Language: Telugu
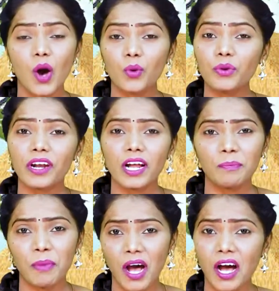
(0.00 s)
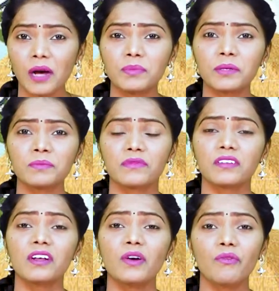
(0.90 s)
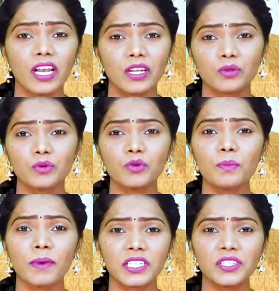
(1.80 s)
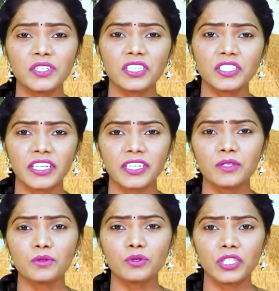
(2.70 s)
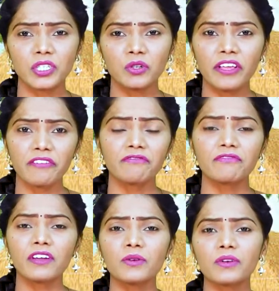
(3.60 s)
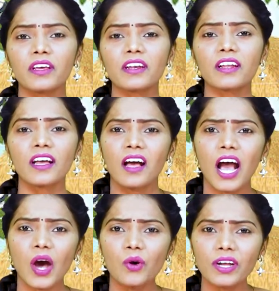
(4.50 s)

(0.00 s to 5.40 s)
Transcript: అవునరా పాపం వాళ్ళకు మంచి చెడు చూసేటోళ్ళు ఎవ్వరు ఉండర్రా అవు